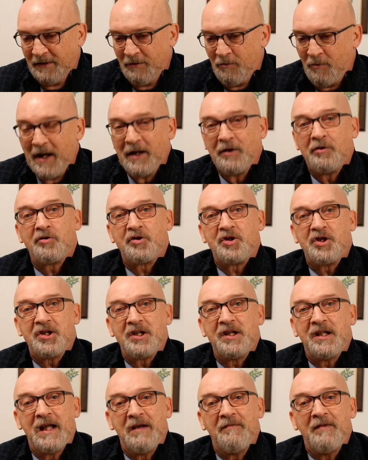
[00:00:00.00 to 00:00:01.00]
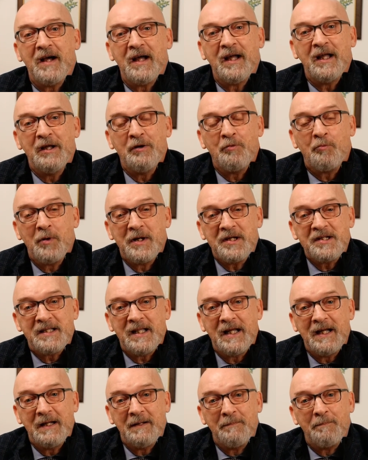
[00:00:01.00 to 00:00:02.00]
quando si sedeva in
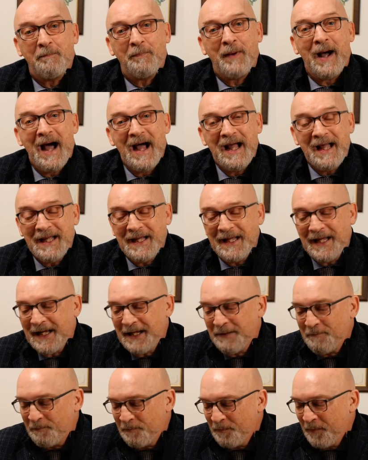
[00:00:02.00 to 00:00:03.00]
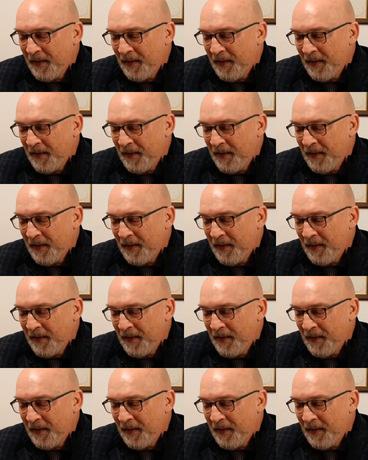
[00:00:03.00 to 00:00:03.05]
queste panche.